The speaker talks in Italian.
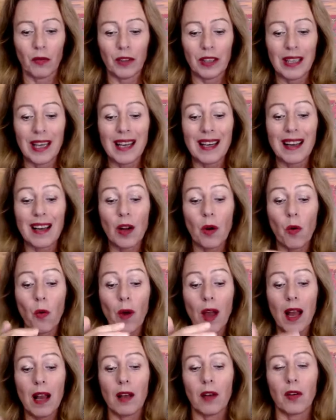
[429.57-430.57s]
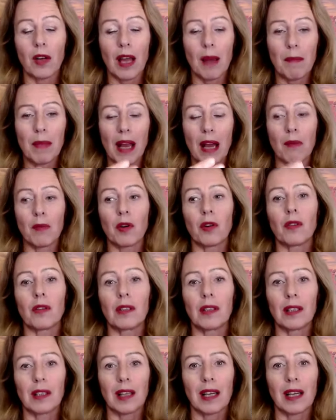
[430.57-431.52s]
vedere quello che abbiamo